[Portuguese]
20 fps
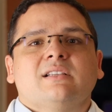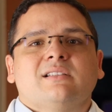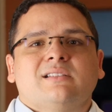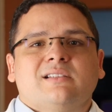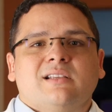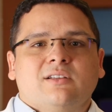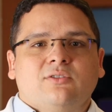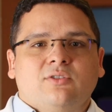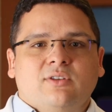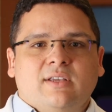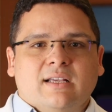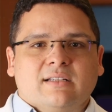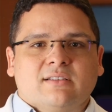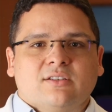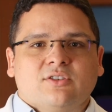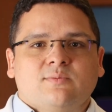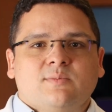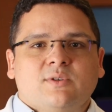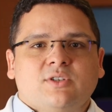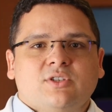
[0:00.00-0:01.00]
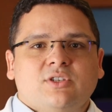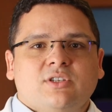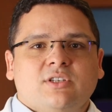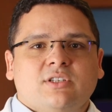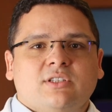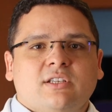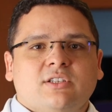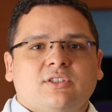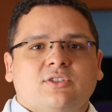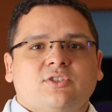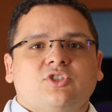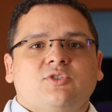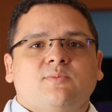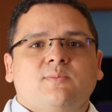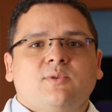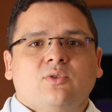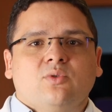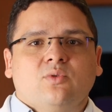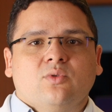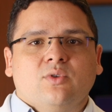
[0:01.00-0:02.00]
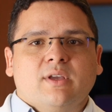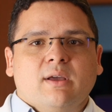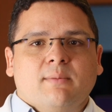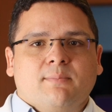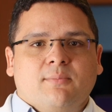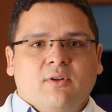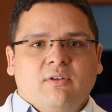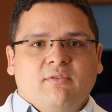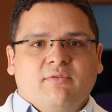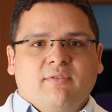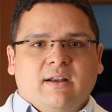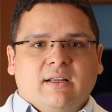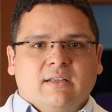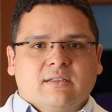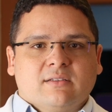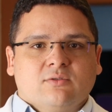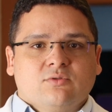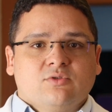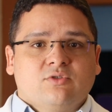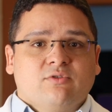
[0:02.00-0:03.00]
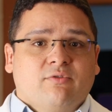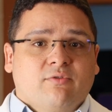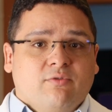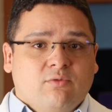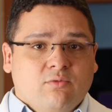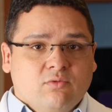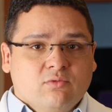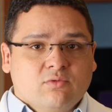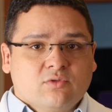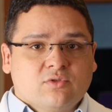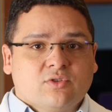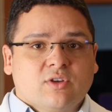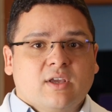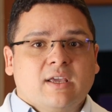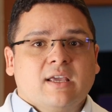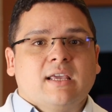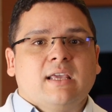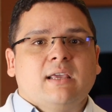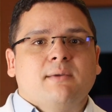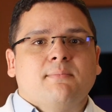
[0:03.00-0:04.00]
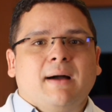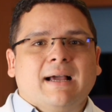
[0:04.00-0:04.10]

sendo que essas medidas diminuem a proliferação de fungos e